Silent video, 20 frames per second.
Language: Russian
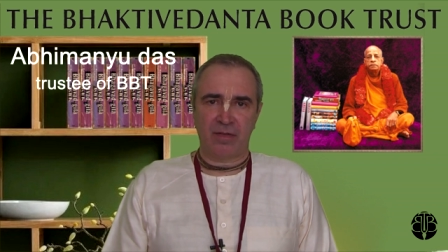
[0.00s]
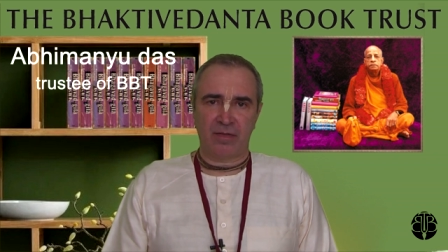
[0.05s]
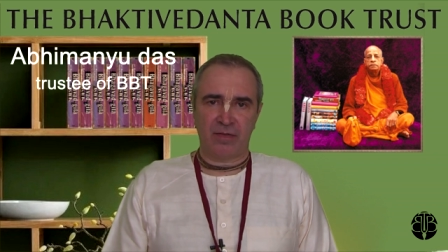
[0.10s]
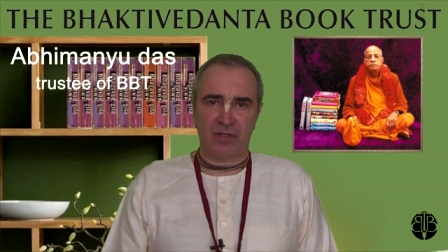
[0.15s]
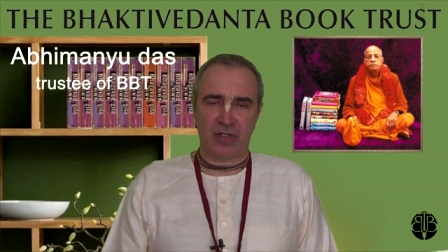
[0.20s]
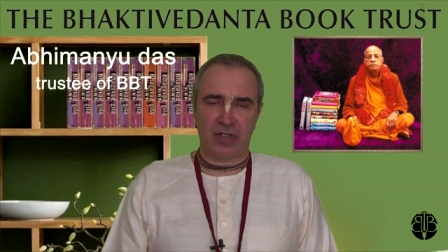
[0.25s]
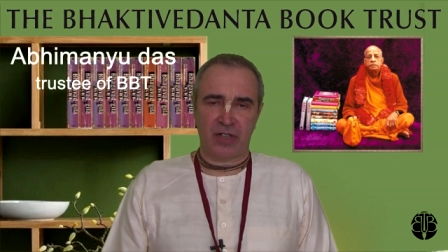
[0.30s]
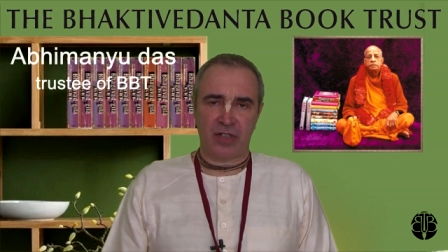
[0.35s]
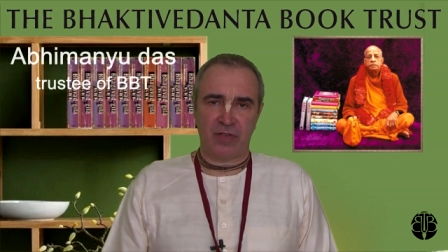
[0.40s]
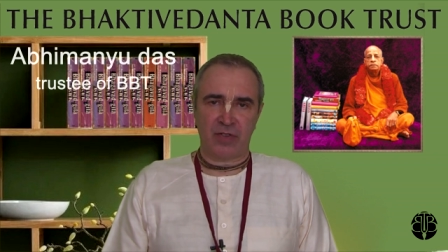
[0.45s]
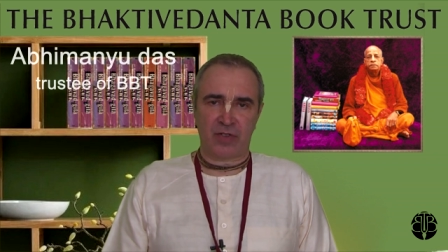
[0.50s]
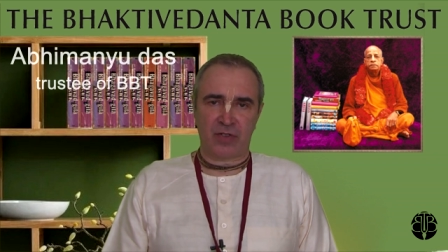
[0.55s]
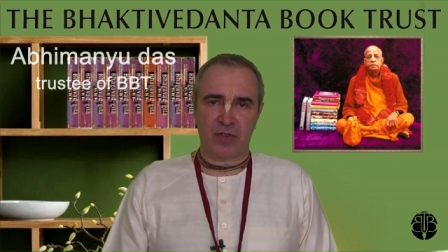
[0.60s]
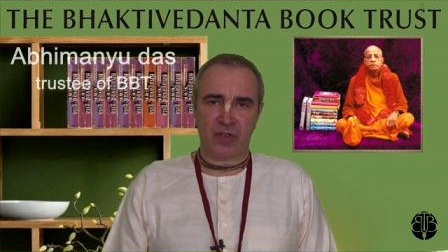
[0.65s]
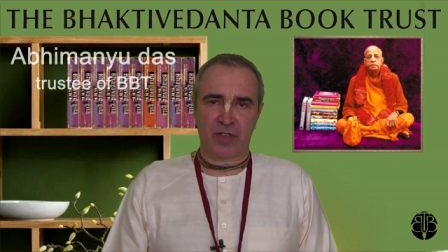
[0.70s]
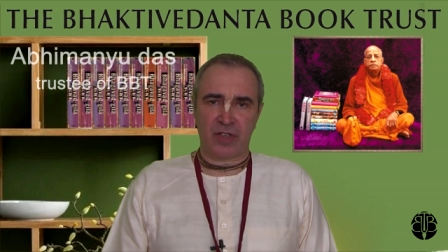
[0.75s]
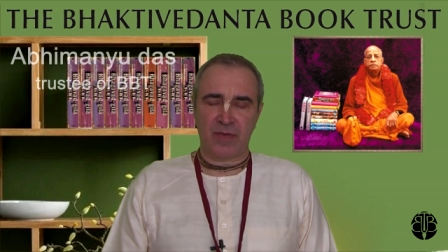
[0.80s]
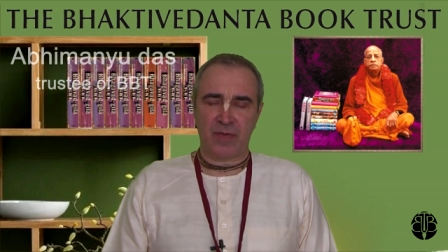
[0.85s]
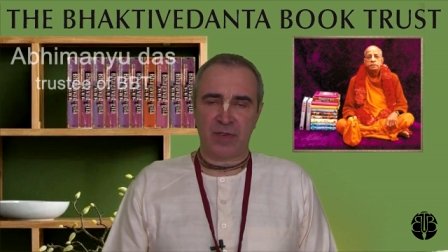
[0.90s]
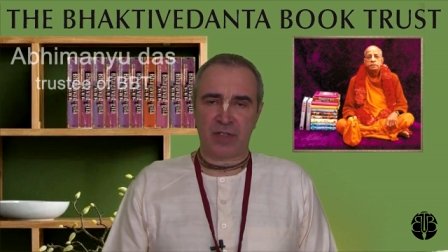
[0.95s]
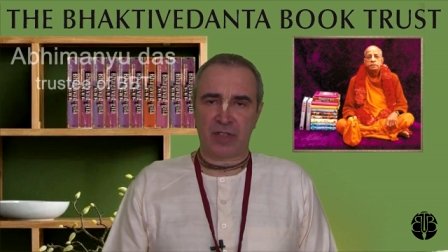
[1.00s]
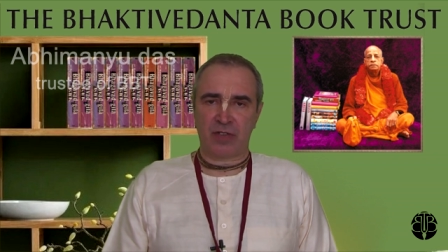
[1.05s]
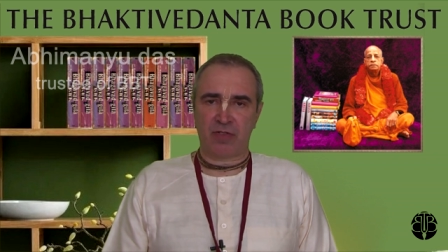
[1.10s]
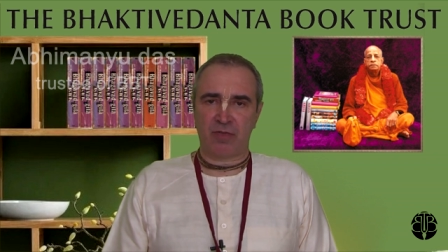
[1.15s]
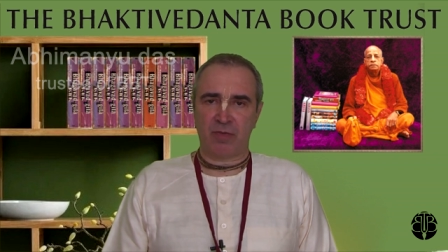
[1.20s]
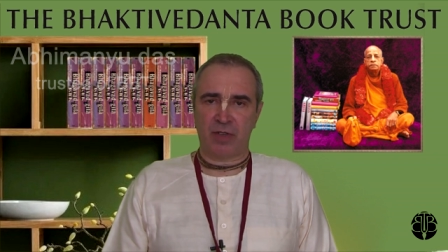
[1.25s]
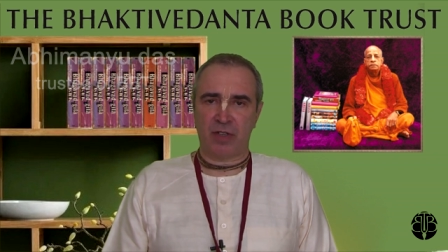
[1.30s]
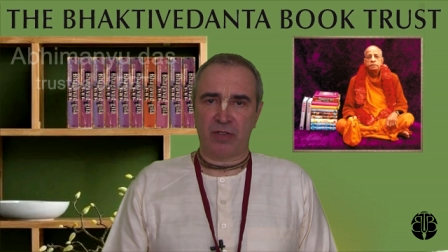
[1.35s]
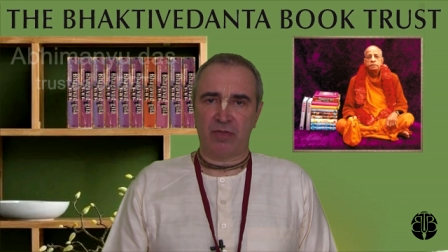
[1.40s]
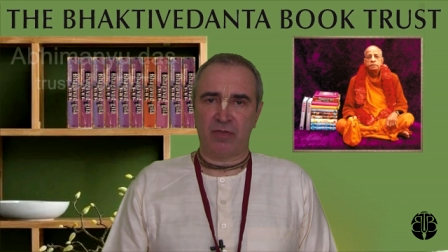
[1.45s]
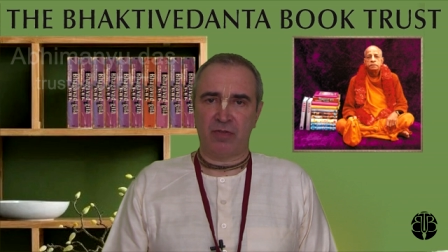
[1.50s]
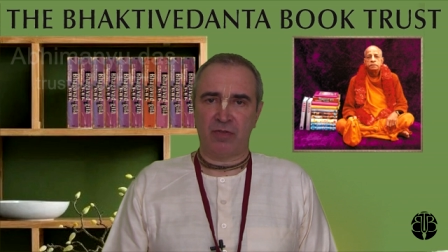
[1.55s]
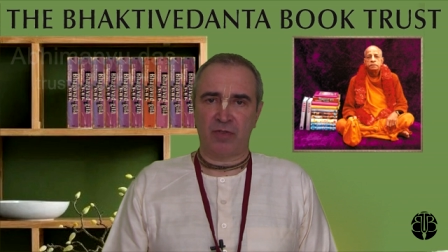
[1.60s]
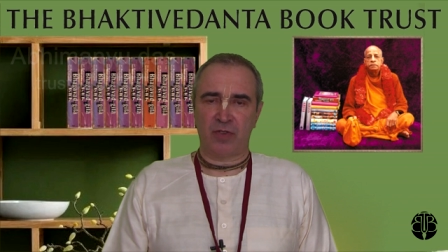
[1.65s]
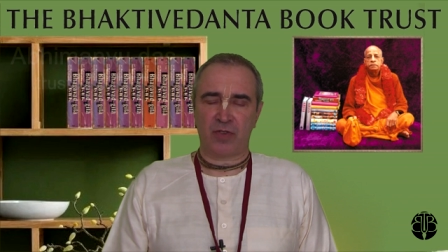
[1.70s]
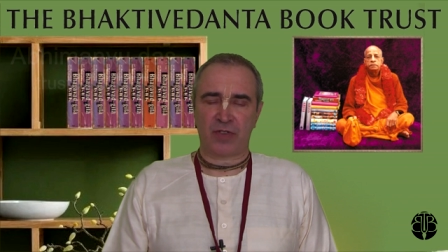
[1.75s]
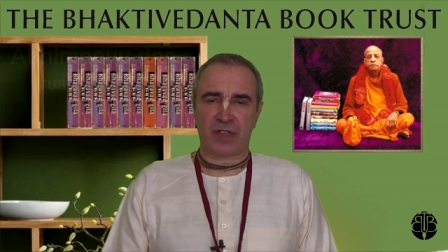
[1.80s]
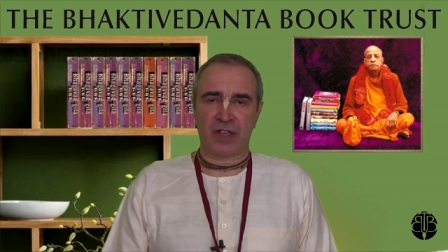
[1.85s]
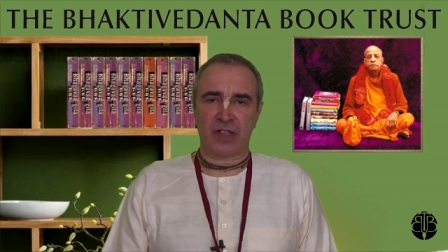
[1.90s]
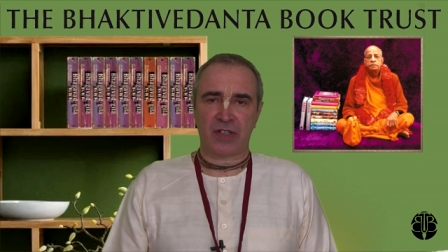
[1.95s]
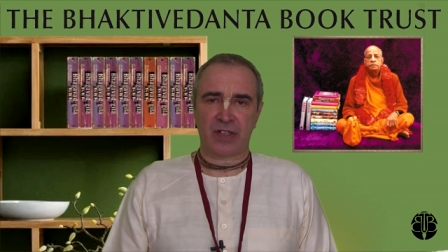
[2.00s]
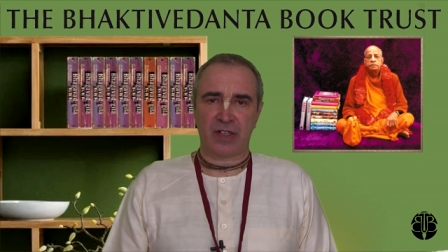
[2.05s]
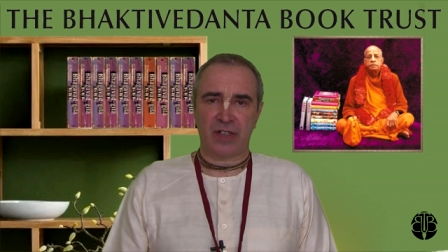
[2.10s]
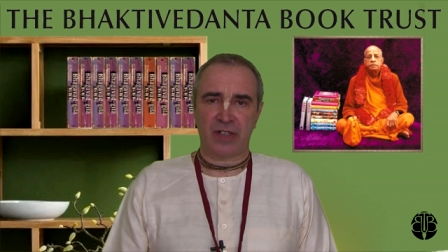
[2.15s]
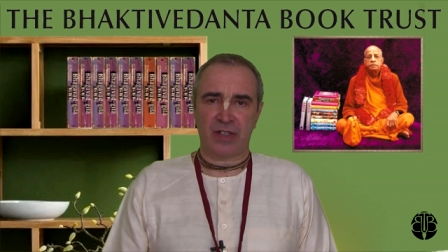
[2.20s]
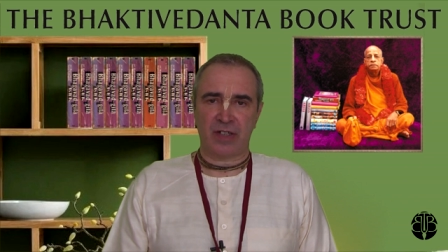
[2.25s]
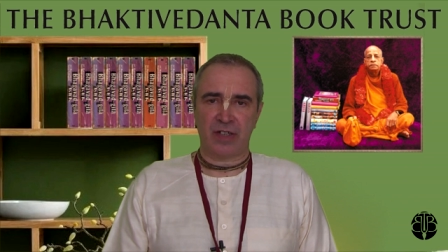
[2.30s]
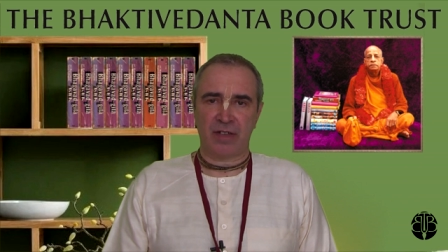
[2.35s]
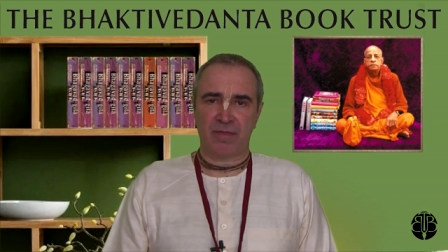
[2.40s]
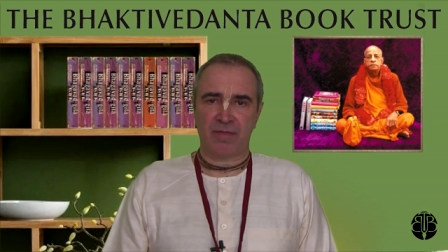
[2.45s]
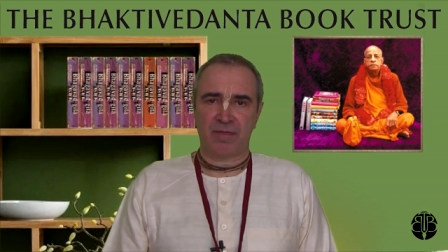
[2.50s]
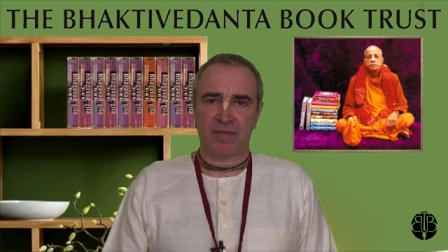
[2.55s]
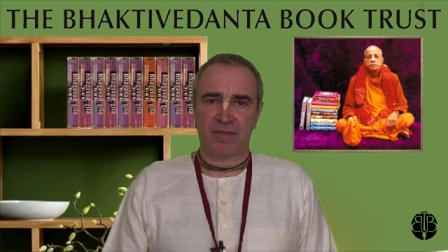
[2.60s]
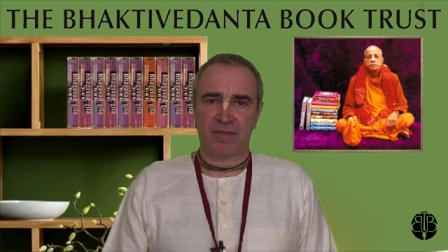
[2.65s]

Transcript: в 1972 году в Лос-Анджелесе.